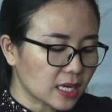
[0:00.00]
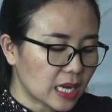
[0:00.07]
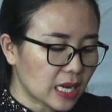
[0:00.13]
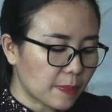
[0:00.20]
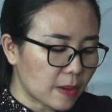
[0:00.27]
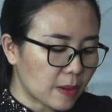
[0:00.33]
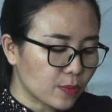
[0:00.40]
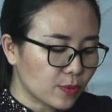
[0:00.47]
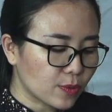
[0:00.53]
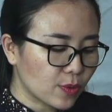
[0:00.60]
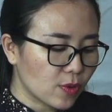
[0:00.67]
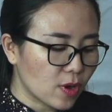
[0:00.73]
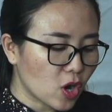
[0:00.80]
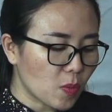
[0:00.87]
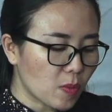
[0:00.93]

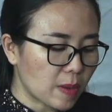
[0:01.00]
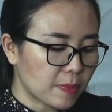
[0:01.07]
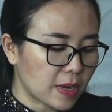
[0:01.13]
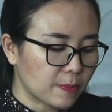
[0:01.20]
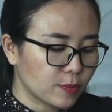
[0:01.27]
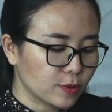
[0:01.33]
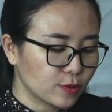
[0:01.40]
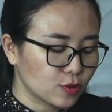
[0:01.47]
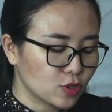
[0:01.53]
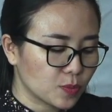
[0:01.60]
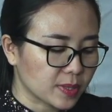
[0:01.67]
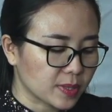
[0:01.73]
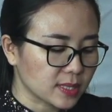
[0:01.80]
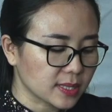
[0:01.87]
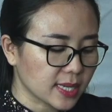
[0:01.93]
82,47
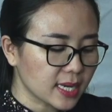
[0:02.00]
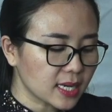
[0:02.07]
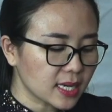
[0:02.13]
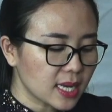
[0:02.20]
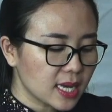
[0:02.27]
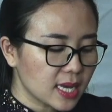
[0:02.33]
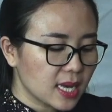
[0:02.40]
persen